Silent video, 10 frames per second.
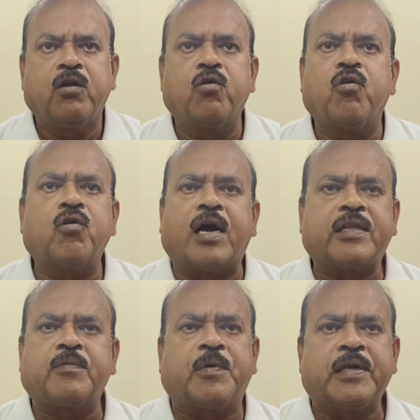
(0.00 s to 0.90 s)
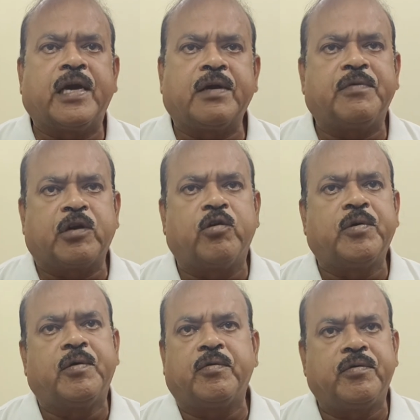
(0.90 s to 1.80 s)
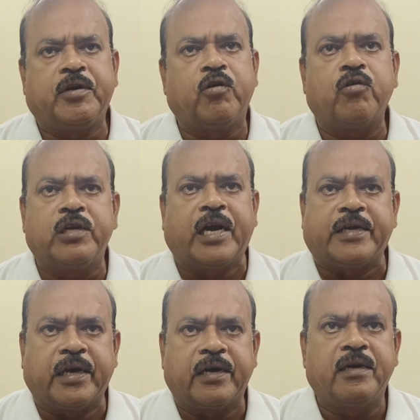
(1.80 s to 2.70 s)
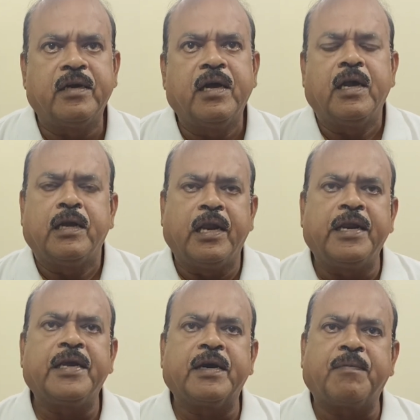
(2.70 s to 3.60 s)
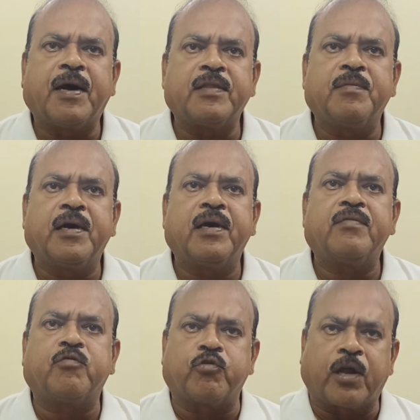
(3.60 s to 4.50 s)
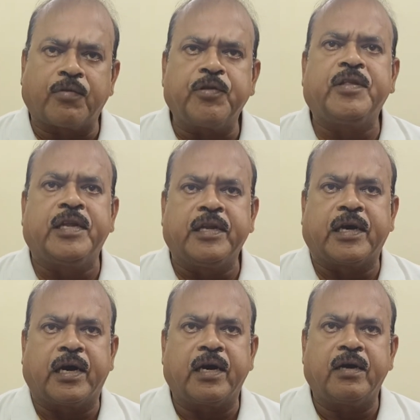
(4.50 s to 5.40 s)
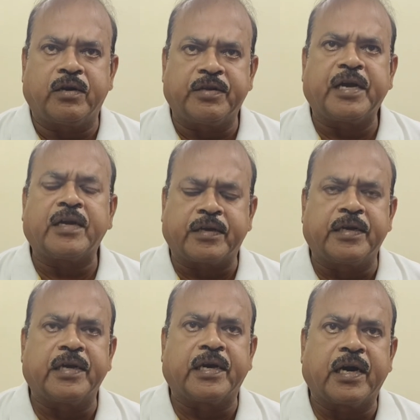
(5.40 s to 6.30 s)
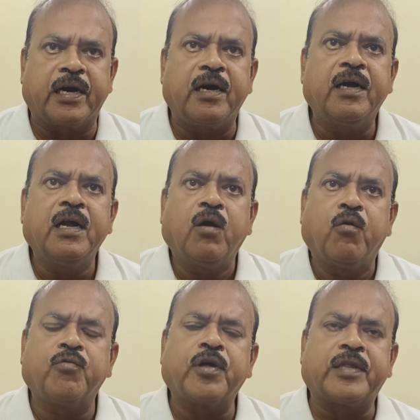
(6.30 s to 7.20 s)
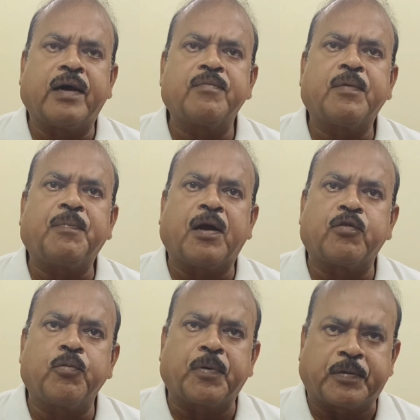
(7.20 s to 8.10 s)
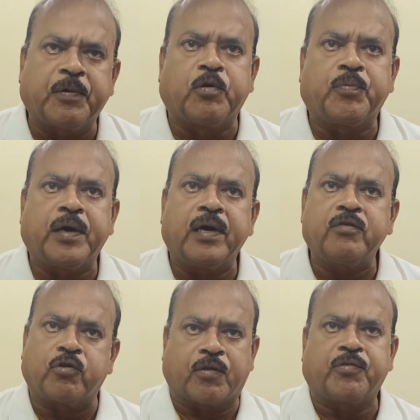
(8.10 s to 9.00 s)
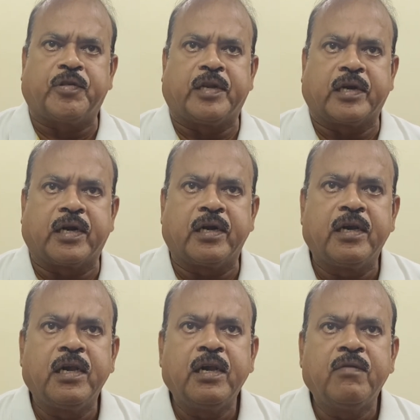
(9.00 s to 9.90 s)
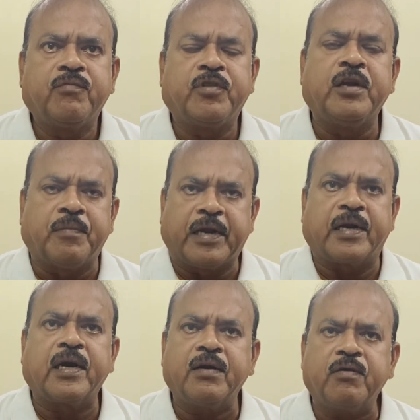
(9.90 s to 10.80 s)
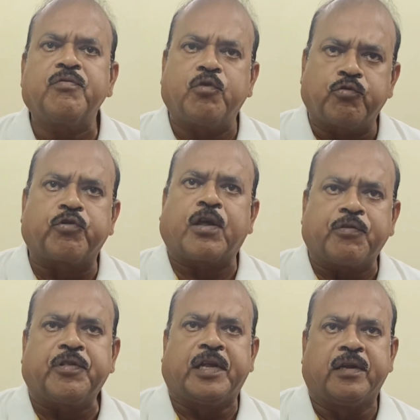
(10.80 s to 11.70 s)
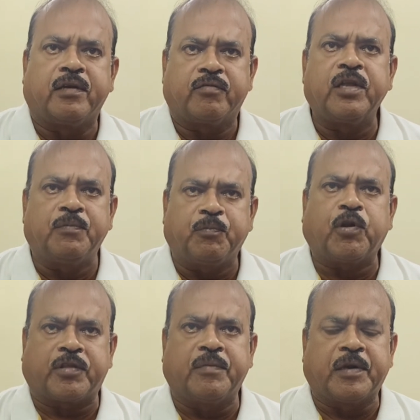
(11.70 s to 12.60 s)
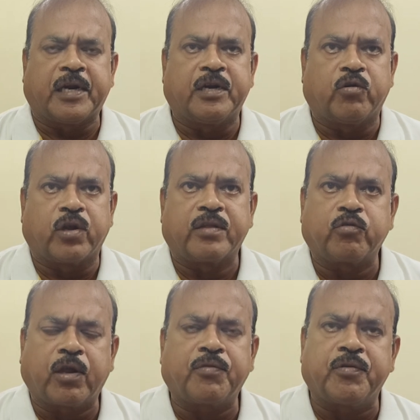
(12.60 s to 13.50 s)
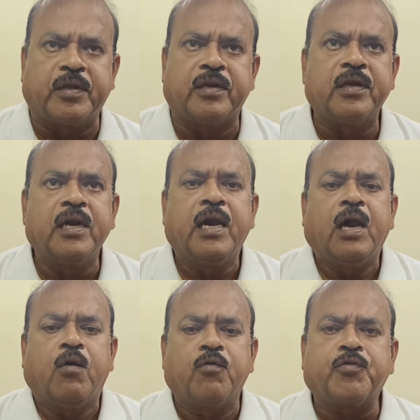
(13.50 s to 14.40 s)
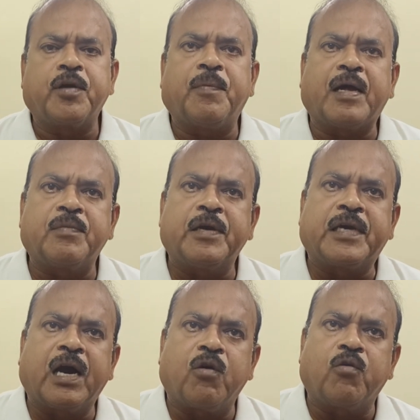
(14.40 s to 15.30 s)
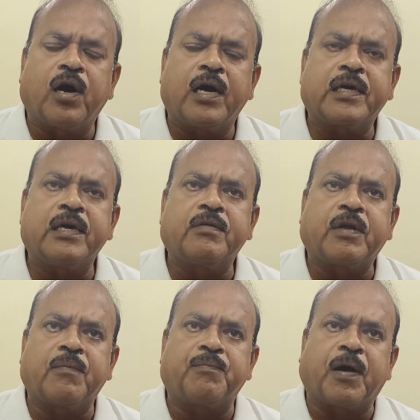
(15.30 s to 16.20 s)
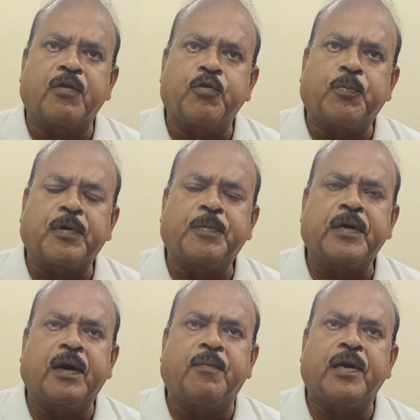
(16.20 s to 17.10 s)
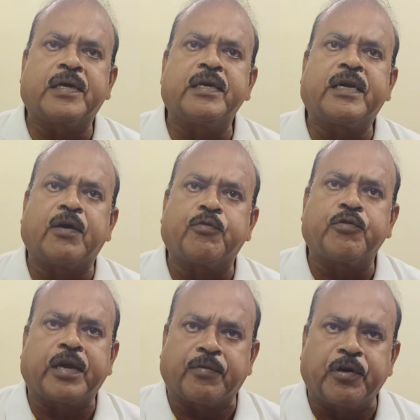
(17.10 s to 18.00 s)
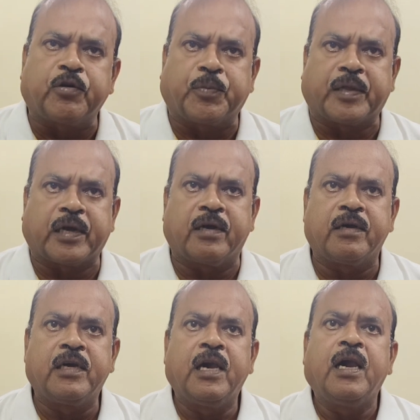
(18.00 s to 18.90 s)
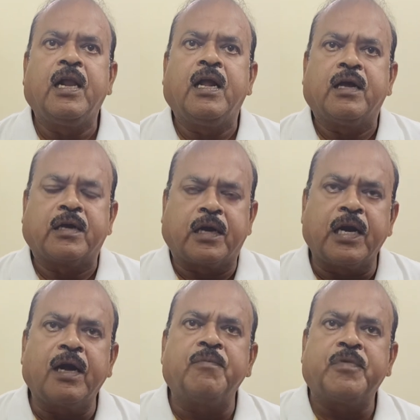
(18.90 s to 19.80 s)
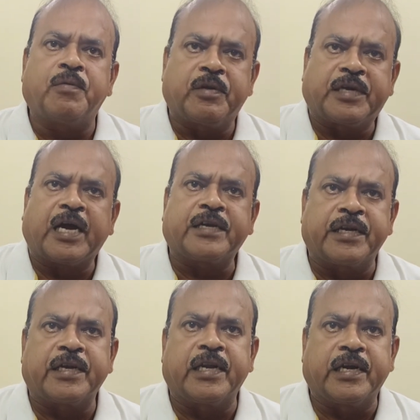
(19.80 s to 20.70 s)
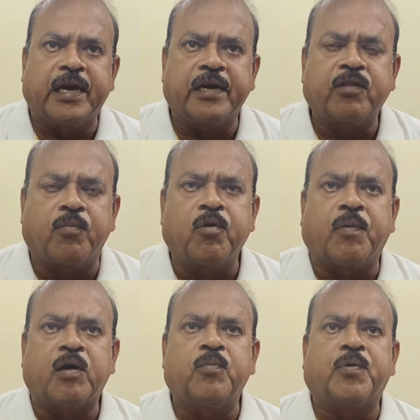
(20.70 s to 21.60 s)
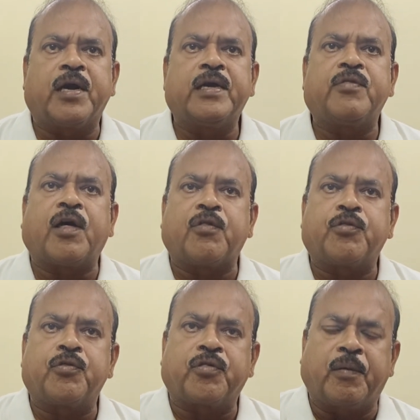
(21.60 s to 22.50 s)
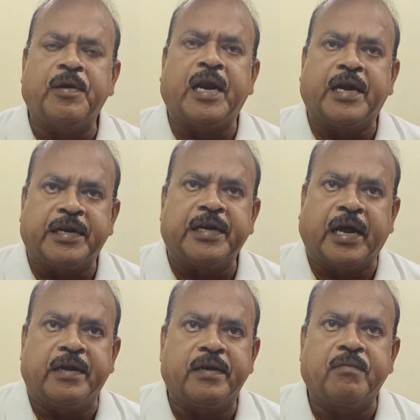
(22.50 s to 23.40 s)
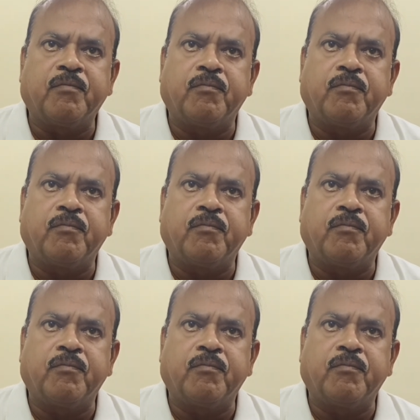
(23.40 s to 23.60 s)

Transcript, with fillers: लोगों को आदत बन गया कि चलो ये जियो लिया जाए लेने के बाद में चौरासी दिन का रिचार्ज करने का उसका दाम था पाँच सौ पचपन रुपया चौरासी दिन का तीन महीना तीन महीना का तो चौरासी दिन तीन हम्म। पूरा तीन महीना नहीं हो रहा है चौरासी दिन उसके बाद में क्या हुआ कि पाँच सौ पचपन का बढ़ के छः सौ छियासठ रुपया था कल हम जब रिचार्ज करने के लिए गए तो हमको मालूम पड़ा ये सेवन नाइन्टी नाइन